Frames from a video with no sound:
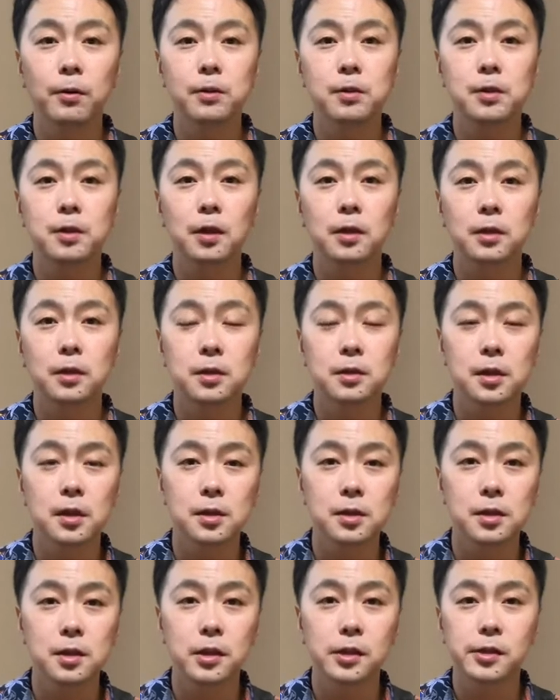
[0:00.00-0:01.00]
使って撮
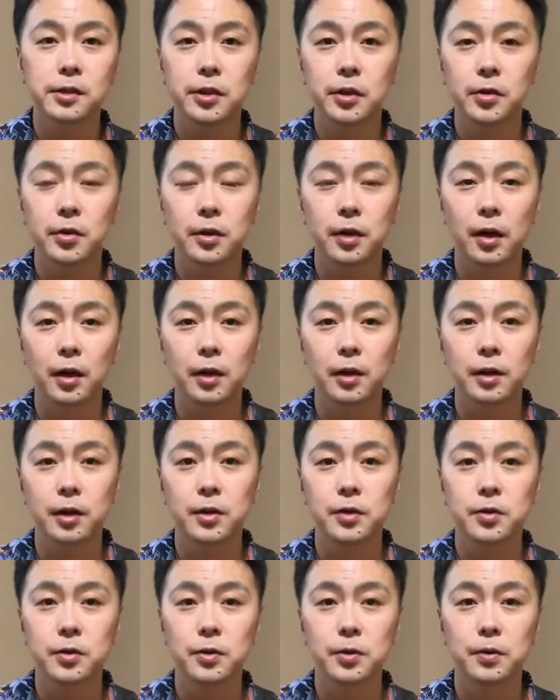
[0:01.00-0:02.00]
影している関係
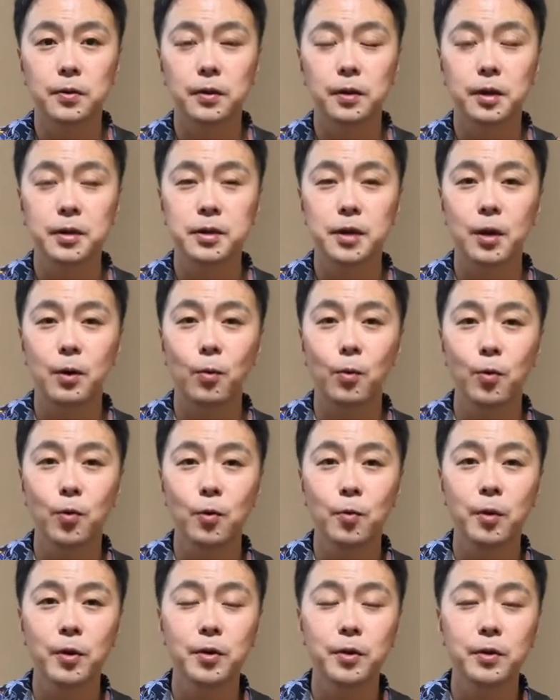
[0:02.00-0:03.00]
上私がこ
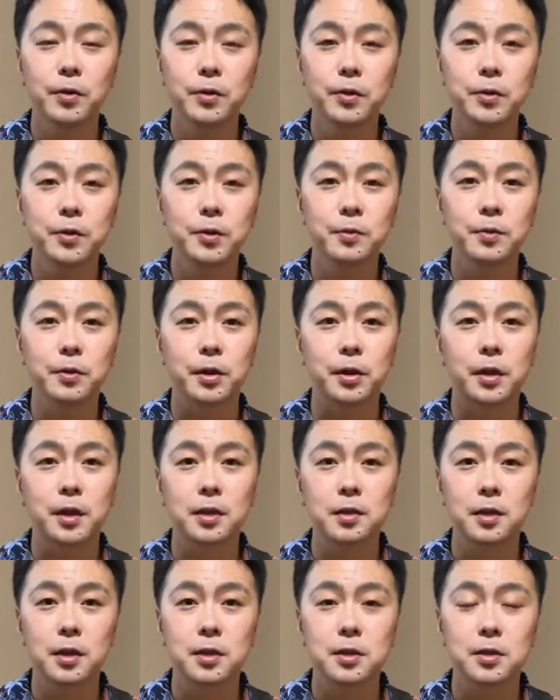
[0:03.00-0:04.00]
の場で YouTube で検
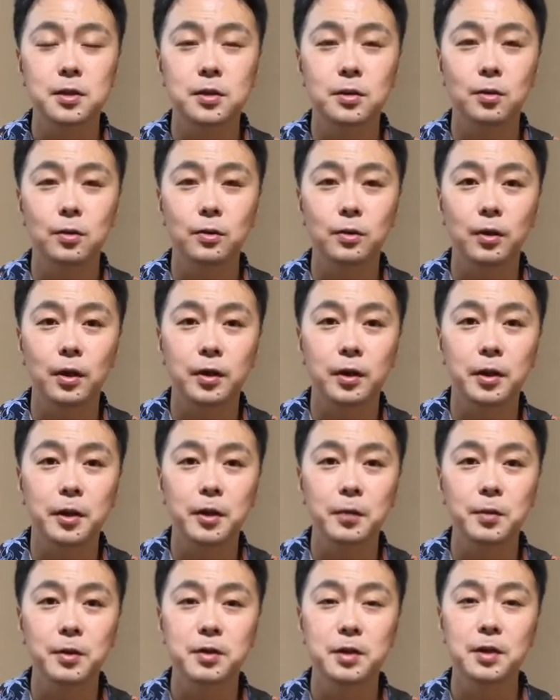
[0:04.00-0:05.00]
索することができ
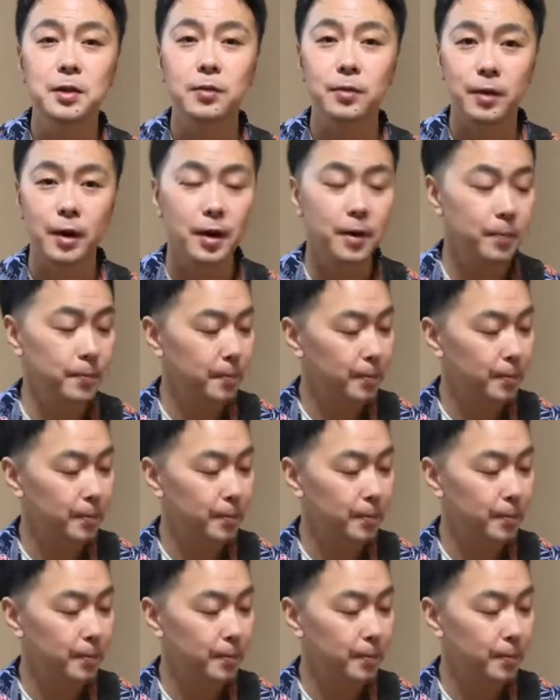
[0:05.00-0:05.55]
ませんので、